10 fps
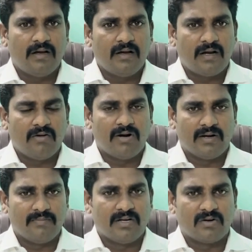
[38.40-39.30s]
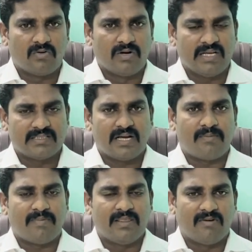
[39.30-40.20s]
அலுவலகம் இருக்கக்கூடிய
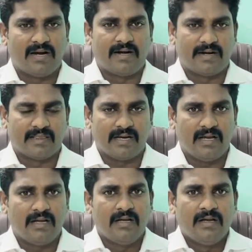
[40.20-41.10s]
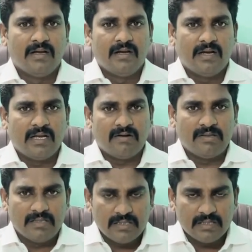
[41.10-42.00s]
சார் பதிவாளர் இடத்துல நீங்கள்
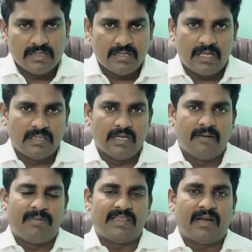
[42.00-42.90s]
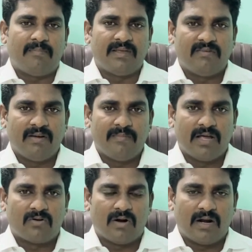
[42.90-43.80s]
வந்து அந்த பத்திரப்பதிவை
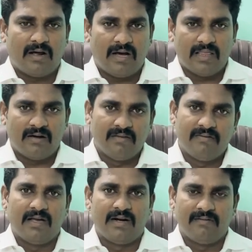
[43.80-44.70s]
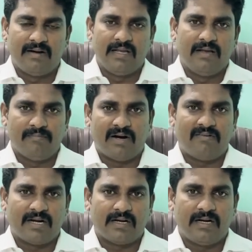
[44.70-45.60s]
மேற்கொள்ளலாம் அதாவது வேறு வெளி
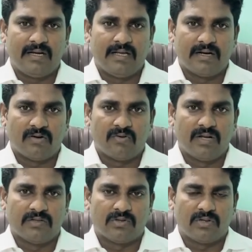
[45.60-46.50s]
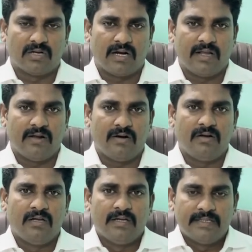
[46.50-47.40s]
மாவட்டங்களில் இருக்கக்கூடிய சொத்துக்களையும்
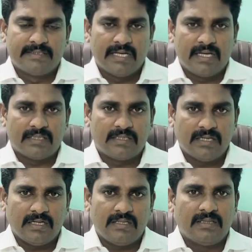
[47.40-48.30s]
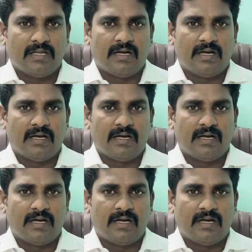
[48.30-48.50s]
சேர்த்து இந்த